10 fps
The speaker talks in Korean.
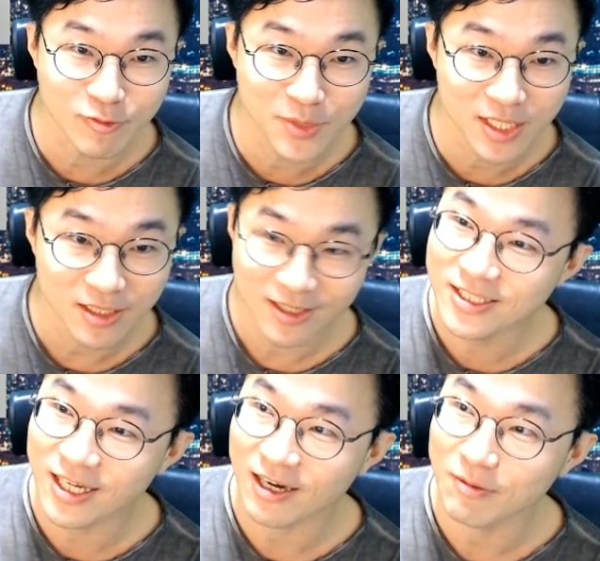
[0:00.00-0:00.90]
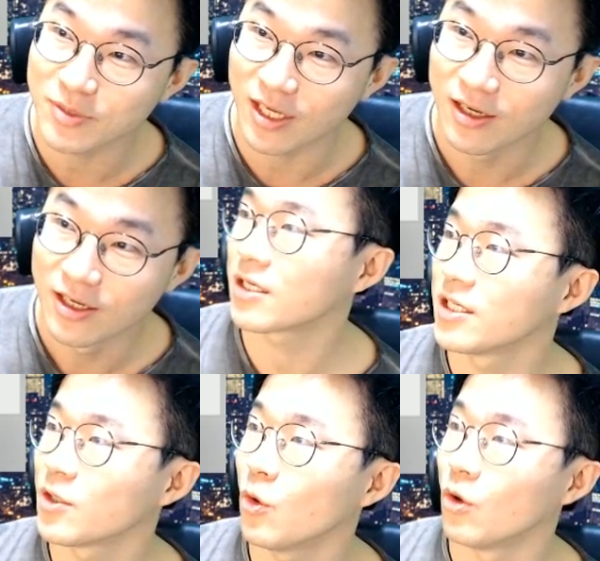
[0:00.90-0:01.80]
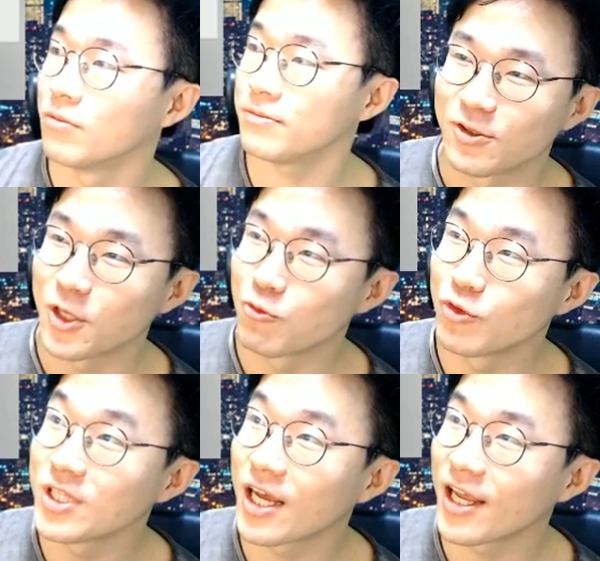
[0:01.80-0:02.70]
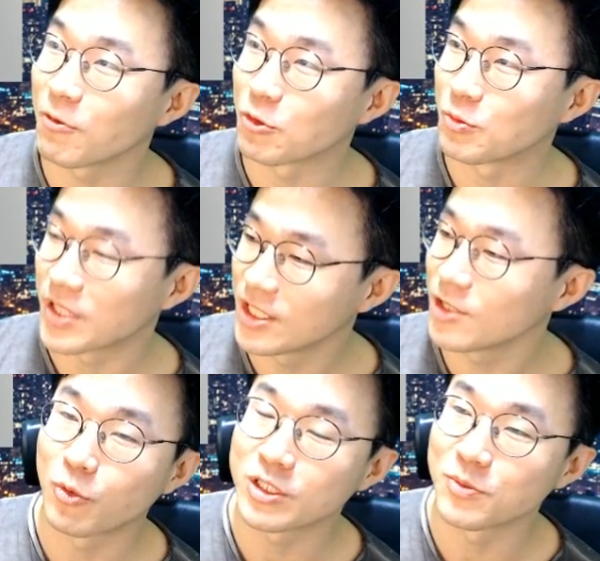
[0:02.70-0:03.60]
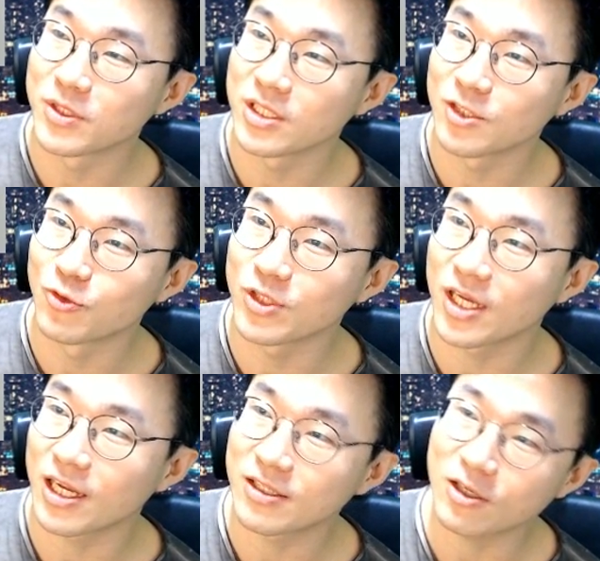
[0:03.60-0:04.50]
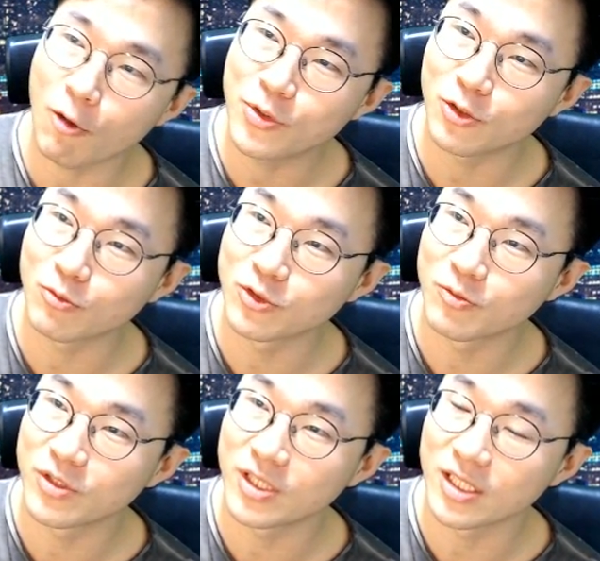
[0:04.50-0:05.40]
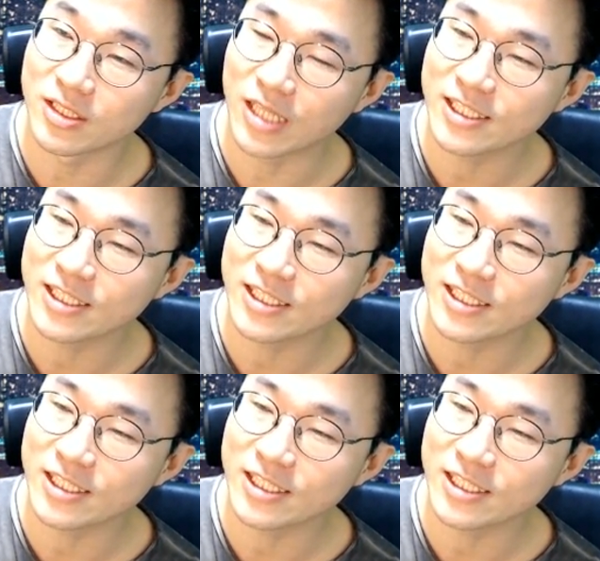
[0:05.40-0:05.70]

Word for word: 상품이 등장을 합니다. 자 그리고 자 이게 우리나라의 모습입니다. 자 보시면은 우리나라 커피 전문점들이